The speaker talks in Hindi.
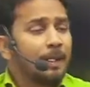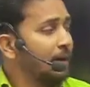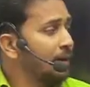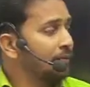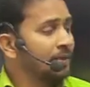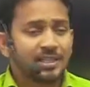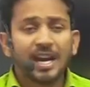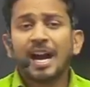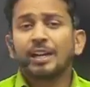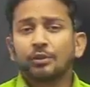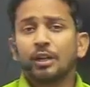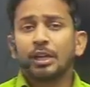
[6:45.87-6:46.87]

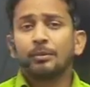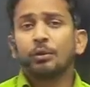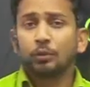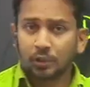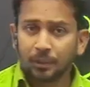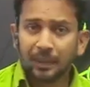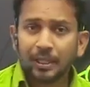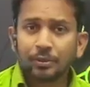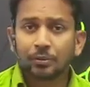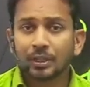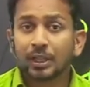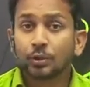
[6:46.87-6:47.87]
विचार जो है वो उत्पन्न
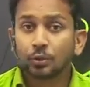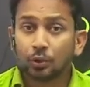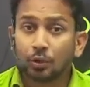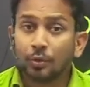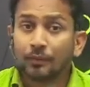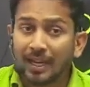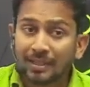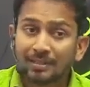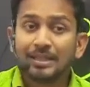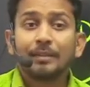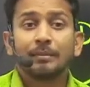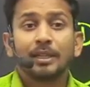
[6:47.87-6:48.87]
होंगे तो
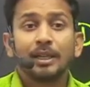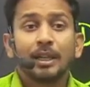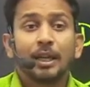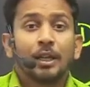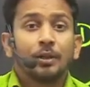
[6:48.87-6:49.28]
वैसे में